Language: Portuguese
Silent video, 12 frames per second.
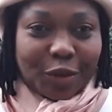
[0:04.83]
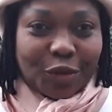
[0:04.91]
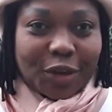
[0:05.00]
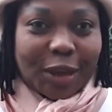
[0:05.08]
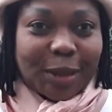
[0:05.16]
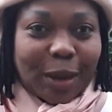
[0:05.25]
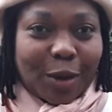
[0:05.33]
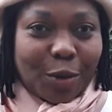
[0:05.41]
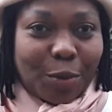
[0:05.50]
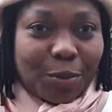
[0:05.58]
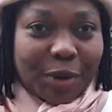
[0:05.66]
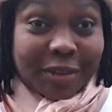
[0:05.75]
de Natal
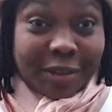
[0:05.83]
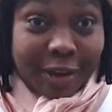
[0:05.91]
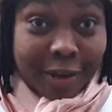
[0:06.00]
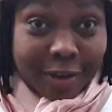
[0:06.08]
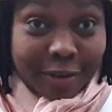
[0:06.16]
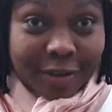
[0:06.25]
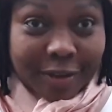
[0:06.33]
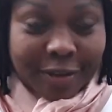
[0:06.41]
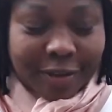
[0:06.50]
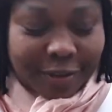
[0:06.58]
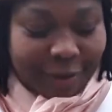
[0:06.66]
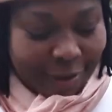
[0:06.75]
para as
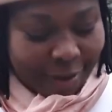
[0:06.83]
crianças.